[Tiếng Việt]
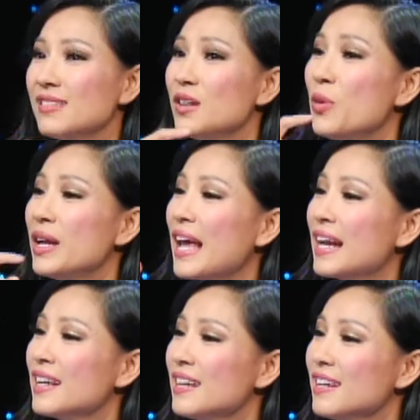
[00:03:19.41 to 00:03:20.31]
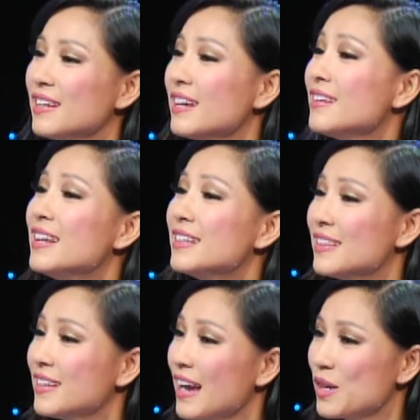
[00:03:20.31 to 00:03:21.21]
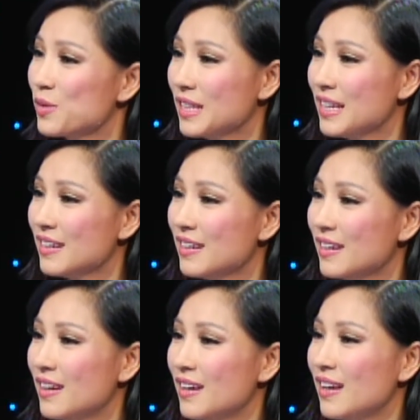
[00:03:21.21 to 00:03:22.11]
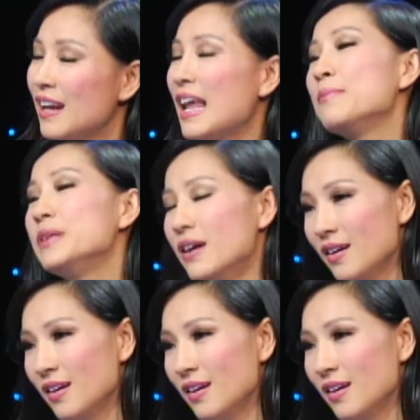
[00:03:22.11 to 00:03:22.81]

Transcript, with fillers: Tường Nguyên anh ấy cất lên cái tiếng hát đầu tiên là em nhớ.